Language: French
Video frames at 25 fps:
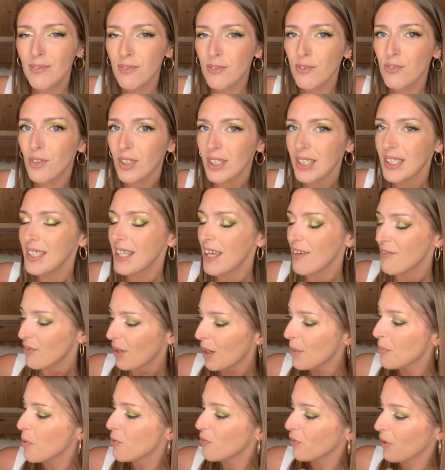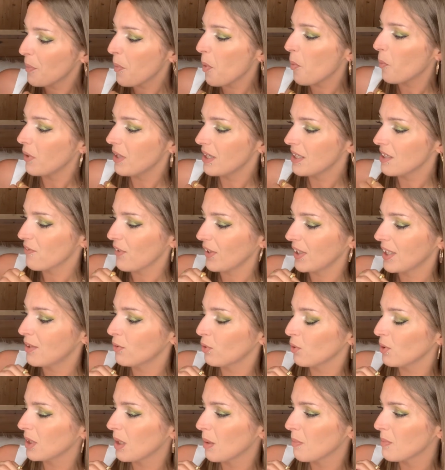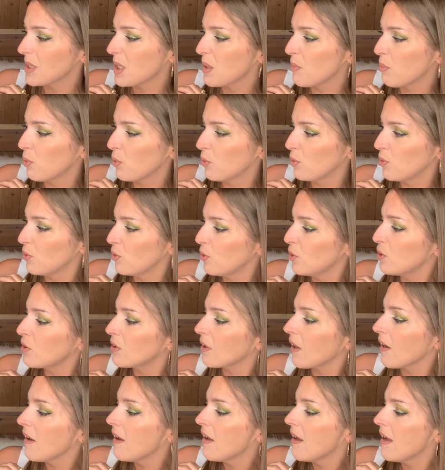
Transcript: Vous voyez, il y a vraiment vraiment moyen de faire des trucs un petit peu neutres.